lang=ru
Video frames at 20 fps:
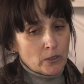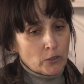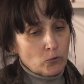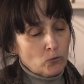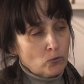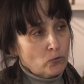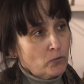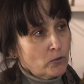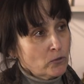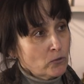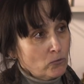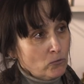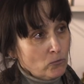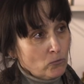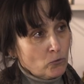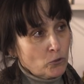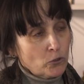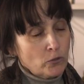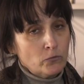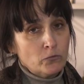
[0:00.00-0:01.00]
каждую
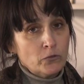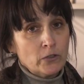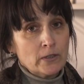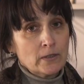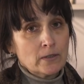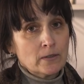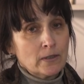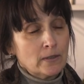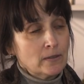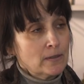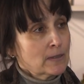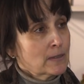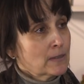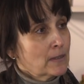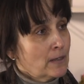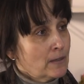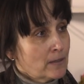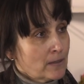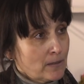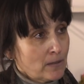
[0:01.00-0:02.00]
весну уже вырезать
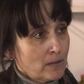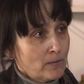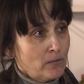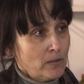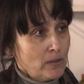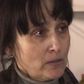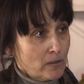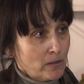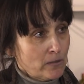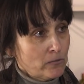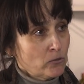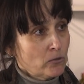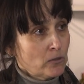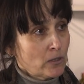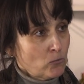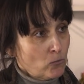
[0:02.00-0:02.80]
старые ветки вот